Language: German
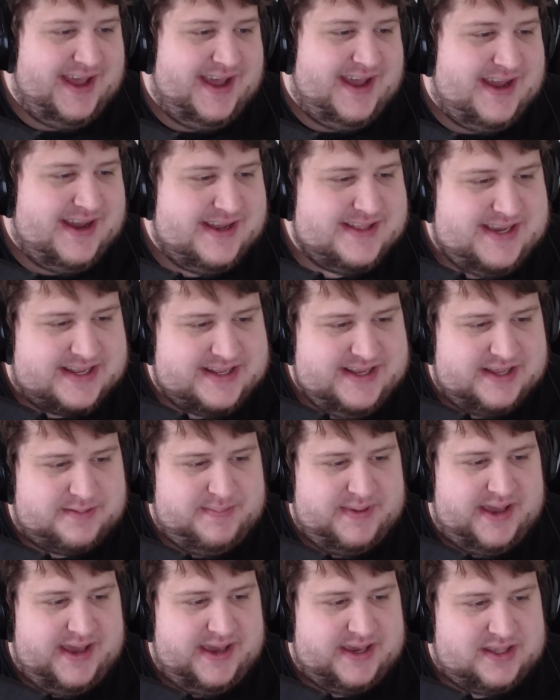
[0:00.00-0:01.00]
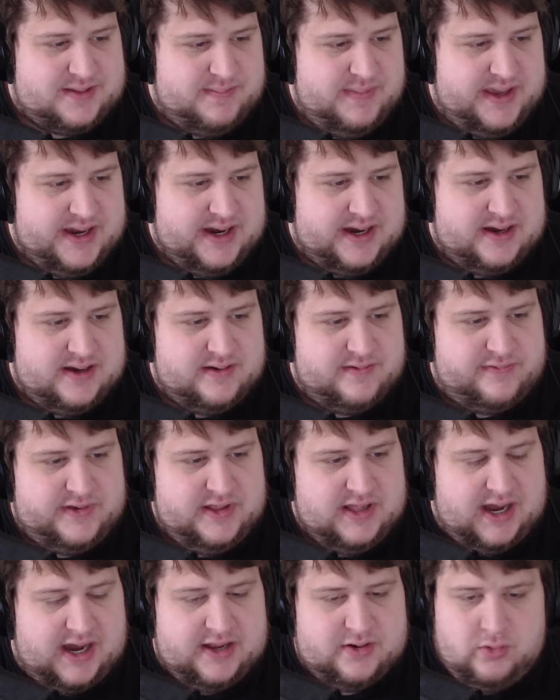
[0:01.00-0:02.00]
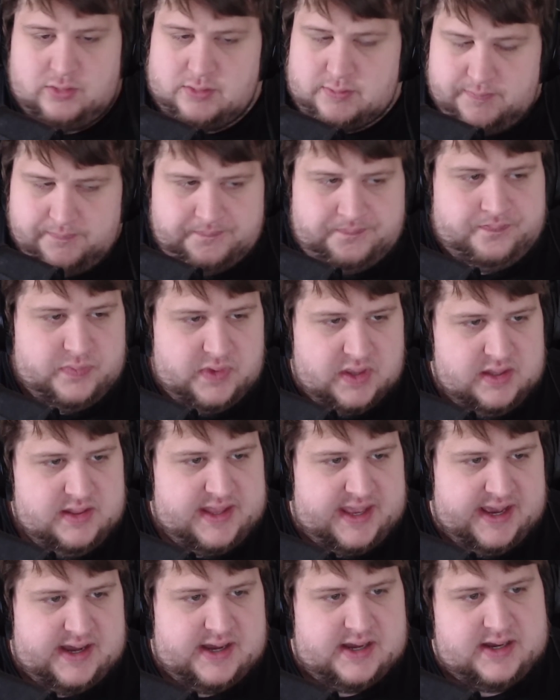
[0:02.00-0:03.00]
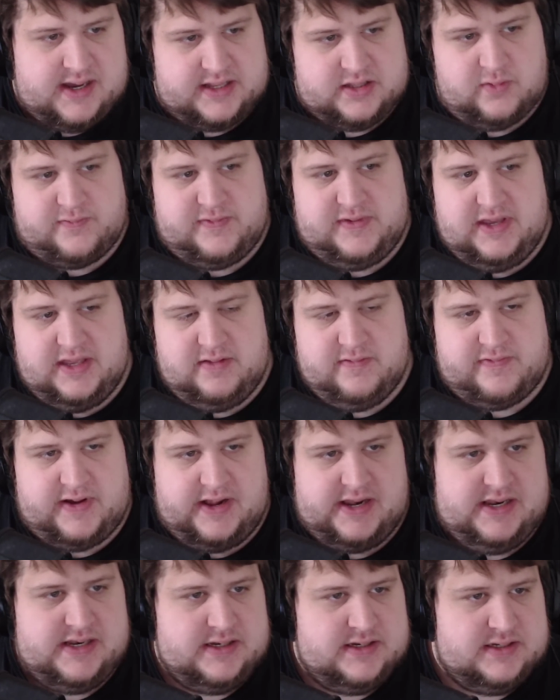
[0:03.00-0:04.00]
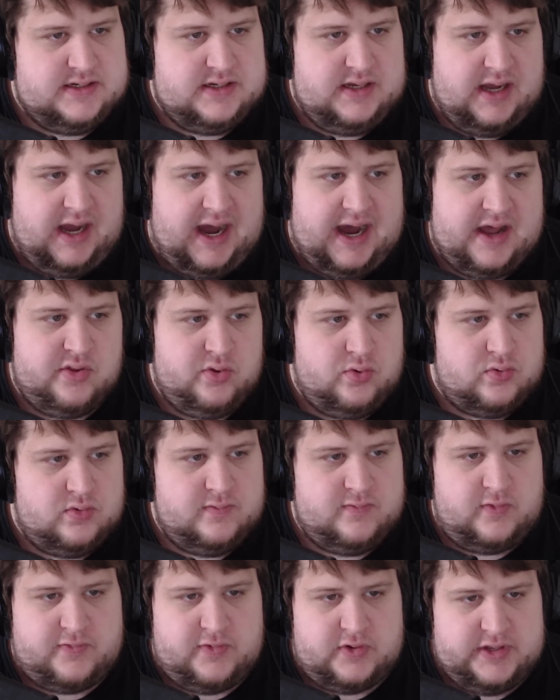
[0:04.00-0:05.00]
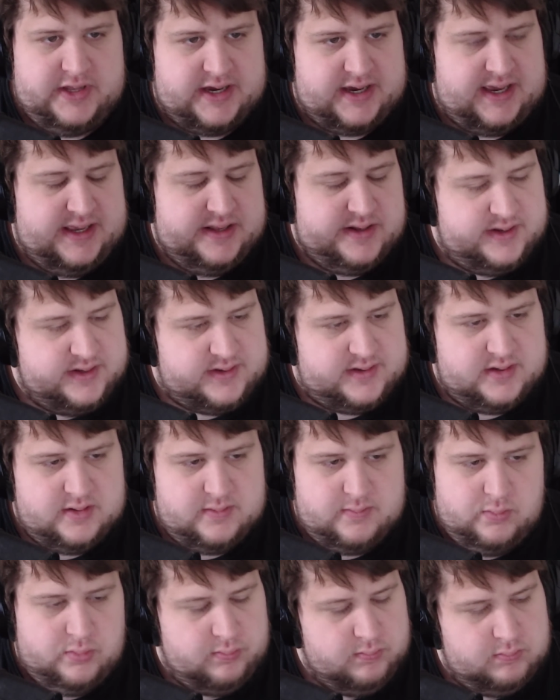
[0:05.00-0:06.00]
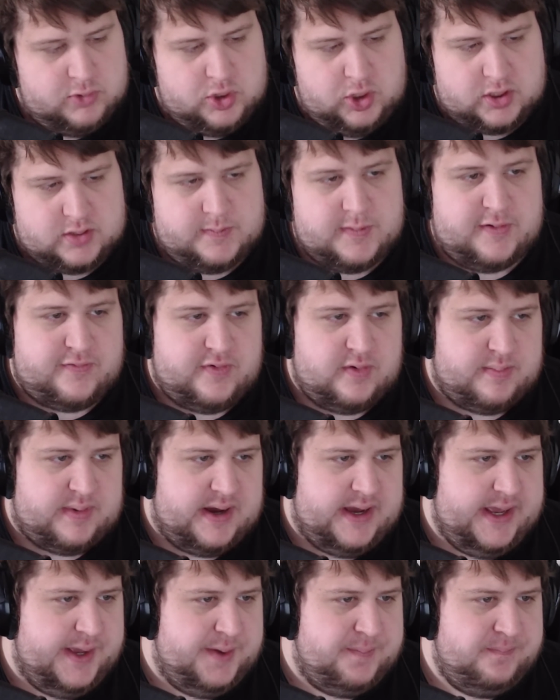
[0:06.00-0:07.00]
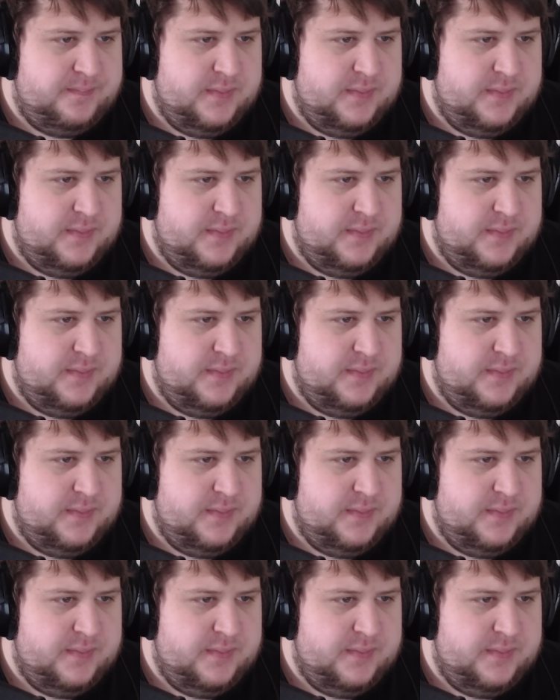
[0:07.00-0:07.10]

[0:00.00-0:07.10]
Äh, Daniel hat echt mega viel Ahnung. Der hat auf jeden Fall äh, Ahnung, wovon er redet. Hm, guckt mal vorbei.